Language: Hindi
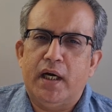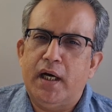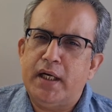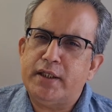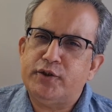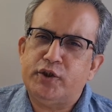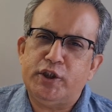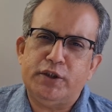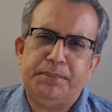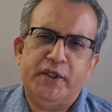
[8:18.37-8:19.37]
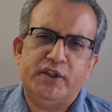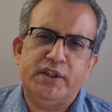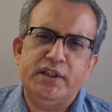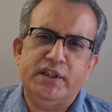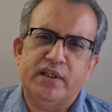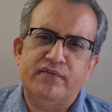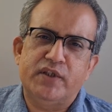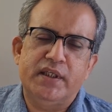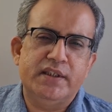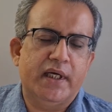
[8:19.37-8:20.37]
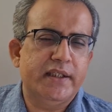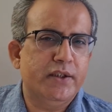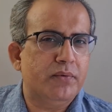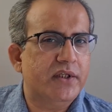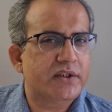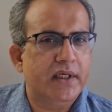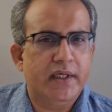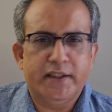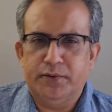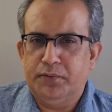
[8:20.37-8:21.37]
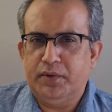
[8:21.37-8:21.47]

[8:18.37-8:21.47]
हर चीज बेहतरीन की तरफ चली जाएगी तो ऐसा नहीं